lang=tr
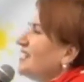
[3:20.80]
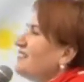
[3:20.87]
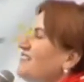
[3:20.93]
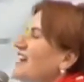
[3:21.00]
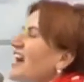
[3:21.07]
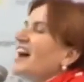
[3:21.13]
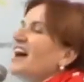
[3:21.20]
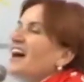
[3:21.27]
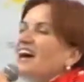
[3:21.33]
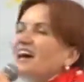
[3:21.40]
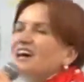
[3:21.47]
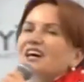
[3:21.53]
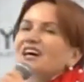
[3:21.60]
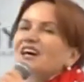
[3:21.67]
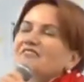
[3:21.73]
ve
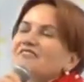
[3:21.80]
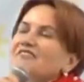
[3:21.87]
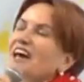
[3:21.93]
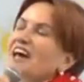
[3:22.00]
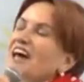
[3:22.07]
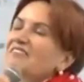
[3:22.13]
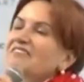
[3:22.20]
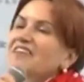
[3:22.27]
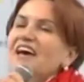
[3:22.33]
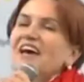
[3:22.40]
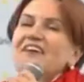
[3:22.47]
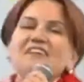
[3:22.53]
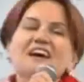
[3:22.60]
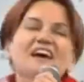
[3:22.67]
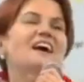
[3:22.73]
ve
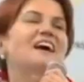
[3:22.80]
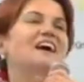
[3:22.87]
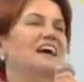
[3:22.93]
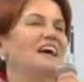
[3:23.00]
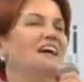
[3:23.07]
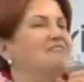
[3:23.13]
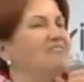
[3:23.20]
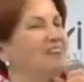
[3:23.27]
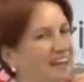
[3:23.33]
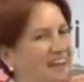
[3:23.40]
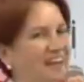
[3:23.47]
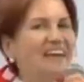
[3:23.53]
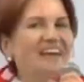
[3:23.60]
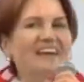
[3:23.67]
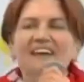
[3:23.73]
ve ve
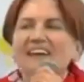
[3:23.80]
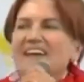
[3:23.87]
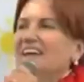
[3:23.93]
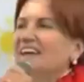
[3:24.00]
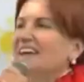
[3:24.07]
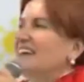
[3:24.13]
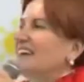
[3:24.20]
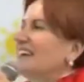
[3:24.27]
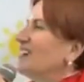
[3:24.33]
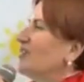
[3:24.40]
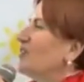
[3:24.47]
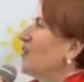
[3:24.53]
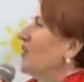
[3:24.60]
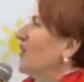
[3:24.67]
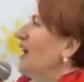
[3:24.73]
ve
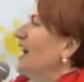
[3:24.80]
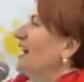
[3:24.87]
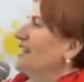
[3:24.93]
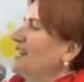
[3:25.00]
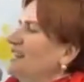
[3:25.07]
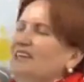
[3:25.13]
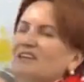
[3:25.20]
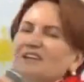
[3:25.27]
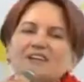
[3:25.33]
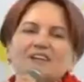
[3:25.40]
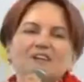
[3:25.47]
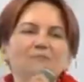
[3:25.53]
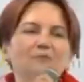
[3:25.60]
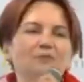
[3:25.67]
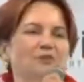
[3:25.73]
o hani
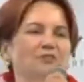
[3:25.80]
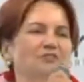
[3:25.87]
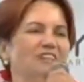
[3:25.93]
bugün